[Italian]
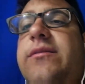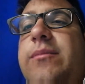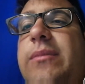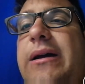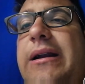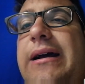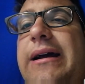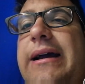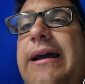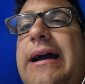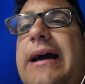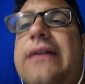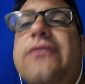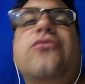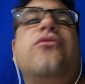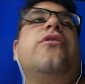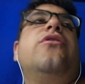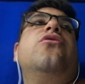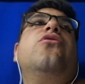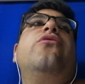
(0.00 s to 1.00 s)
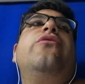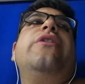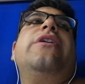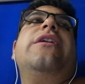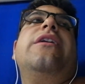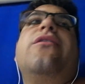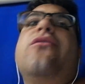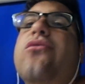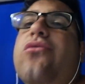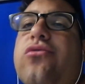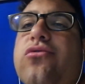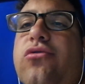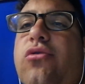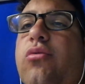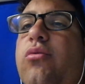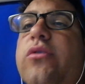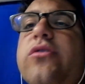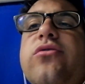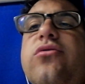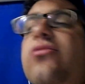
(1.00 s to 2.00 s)
spara a caso, indovina, non lo so,
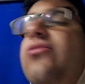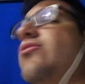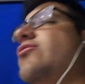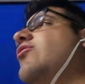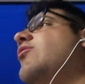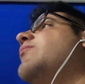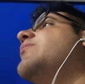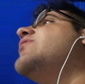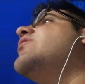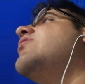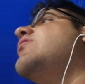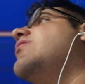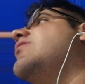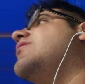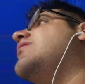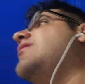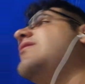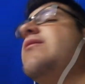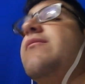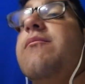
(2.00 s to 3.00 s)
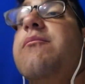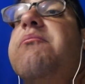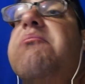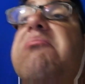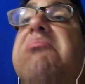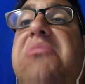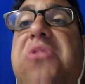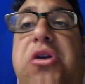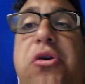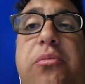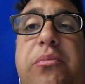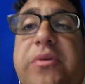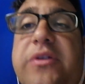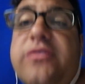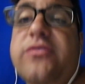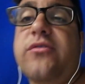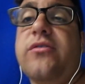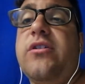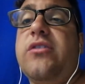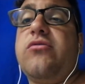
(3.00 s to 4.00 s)
questo non lo so, però io
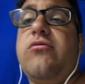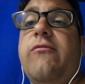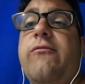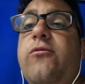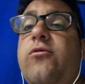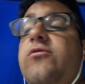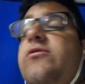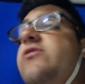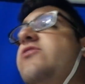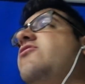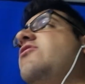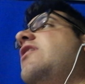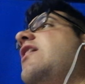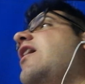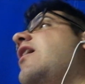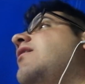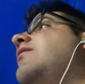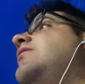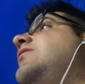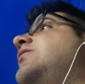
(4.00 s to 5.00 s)
penso che le sue fonti ce le ha.